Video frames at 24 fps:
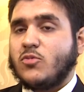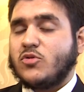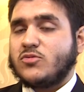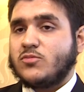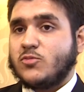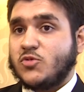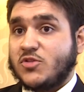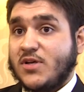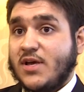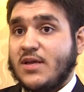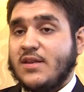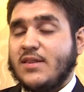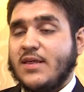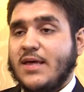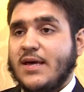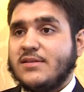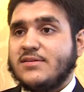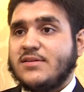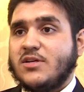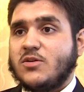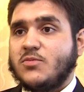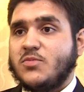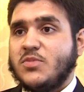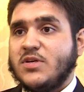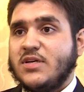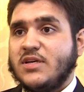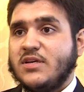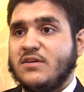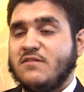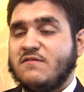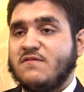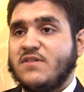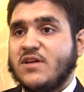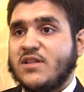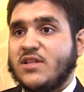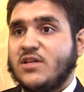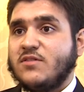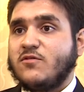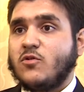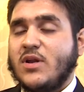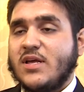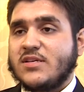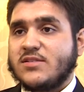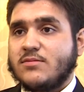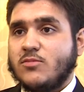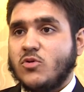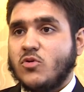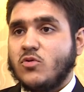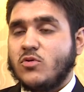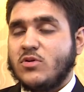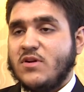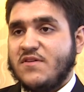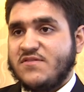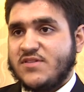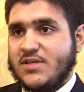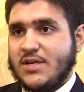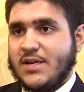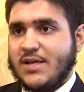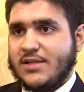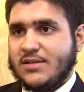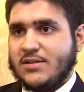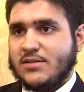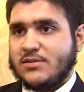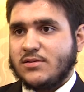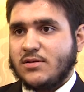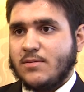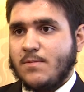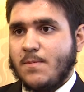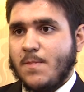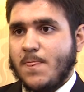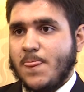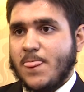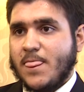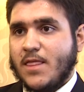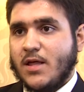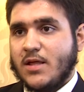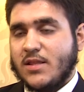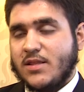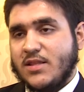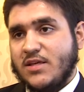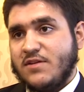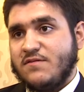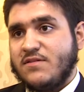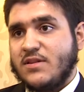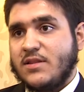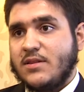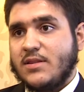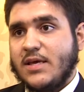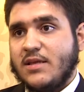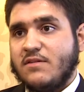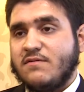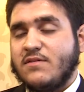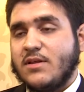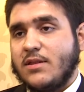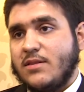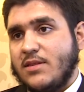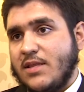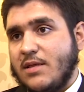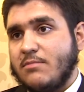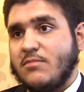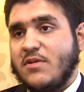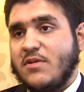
المتغير اذا كان تربيع فضعفه لازم يكون نفس العدد الضعف اثنين فاثنين